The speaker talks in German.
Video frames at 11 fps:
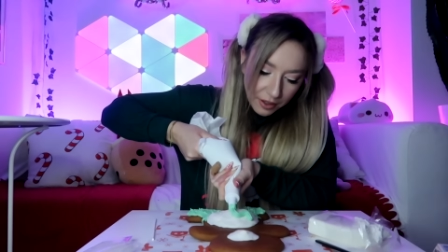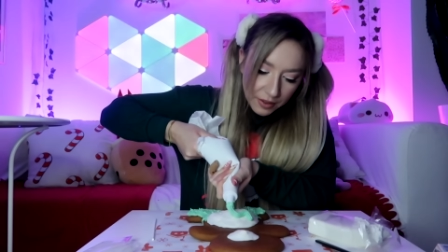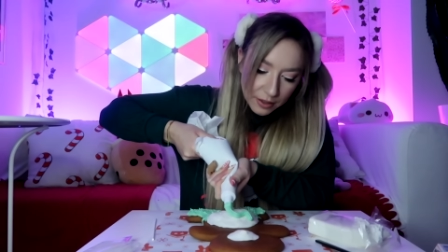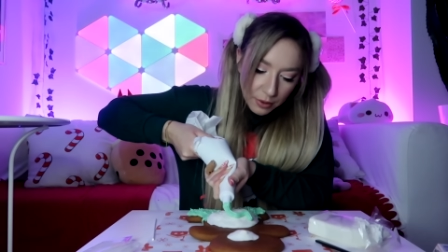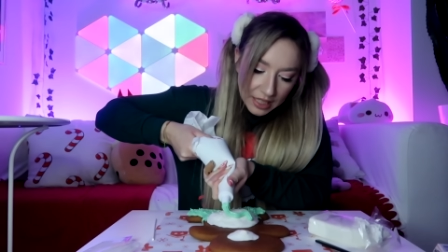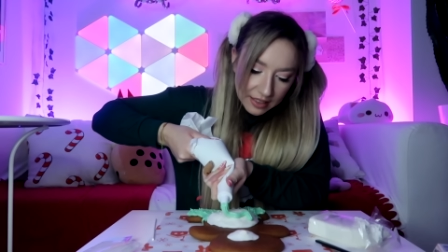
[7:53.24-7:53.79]
Fall
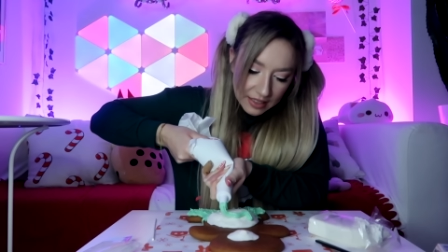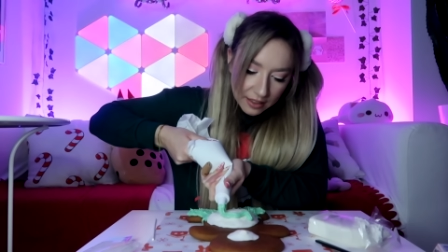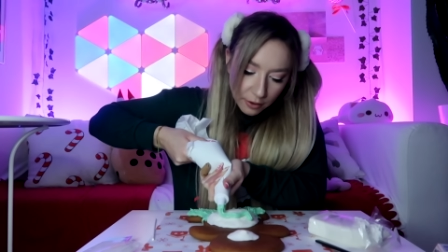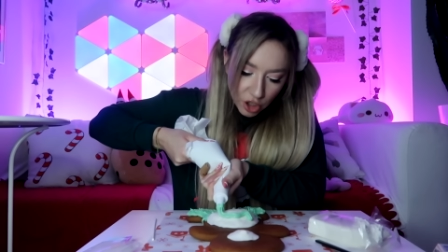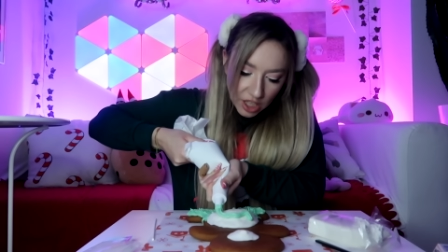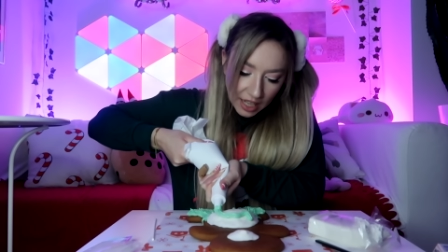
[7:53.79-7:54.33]
versuche ich jetzt hier
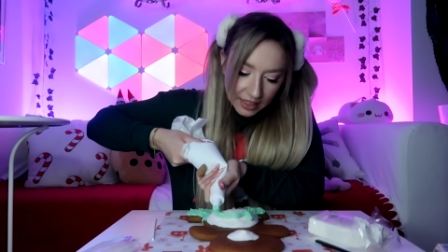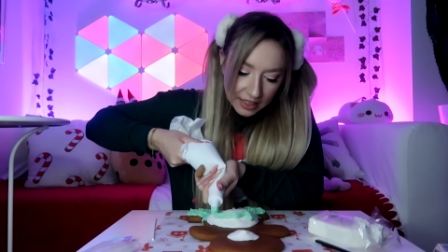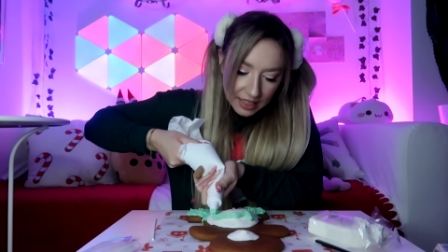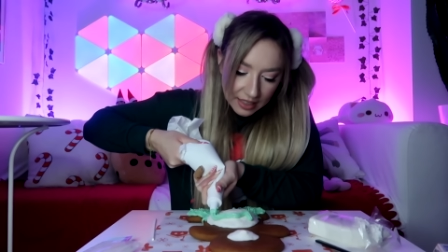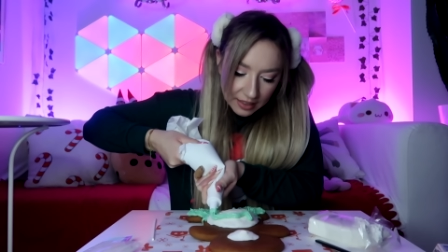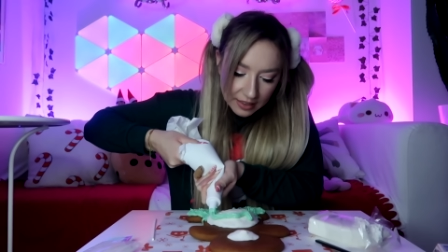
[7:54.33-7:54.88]
so
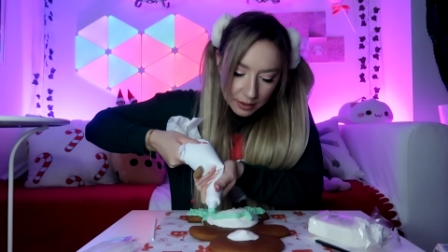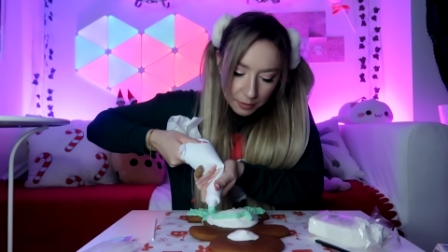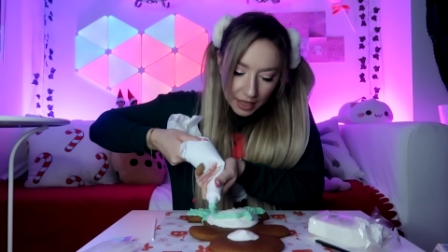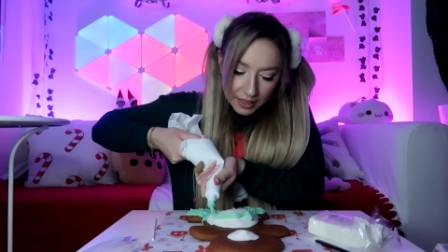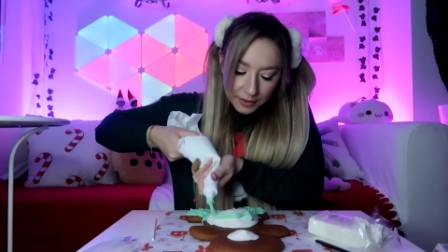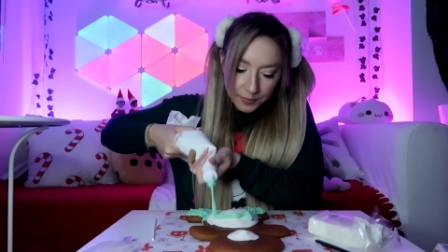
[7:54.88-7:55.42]
Schlangenlinien zu
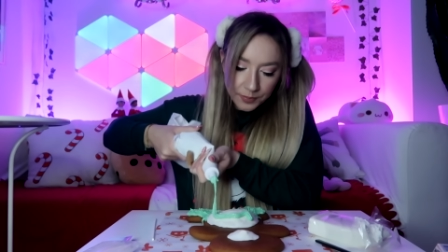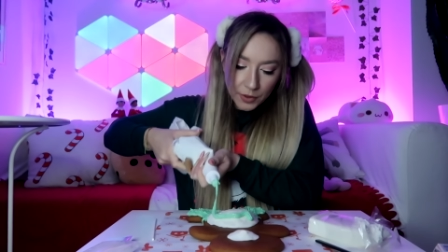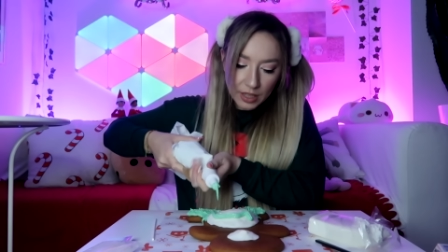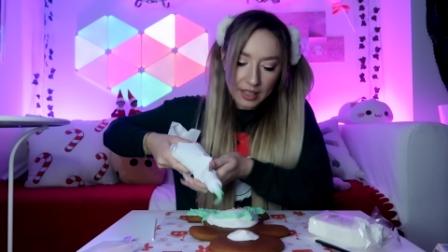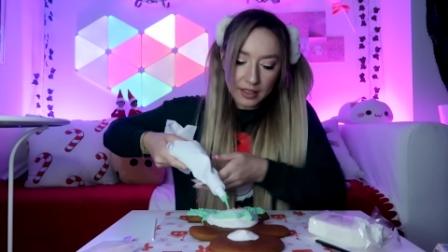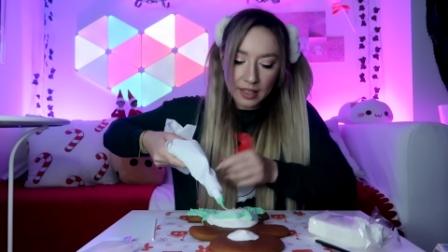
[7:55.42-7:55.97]
machen.
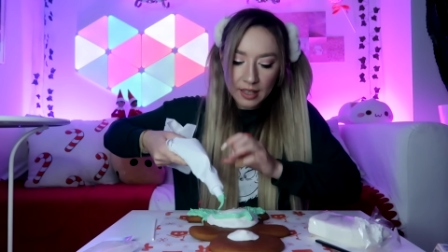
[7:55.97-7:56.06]
Und dann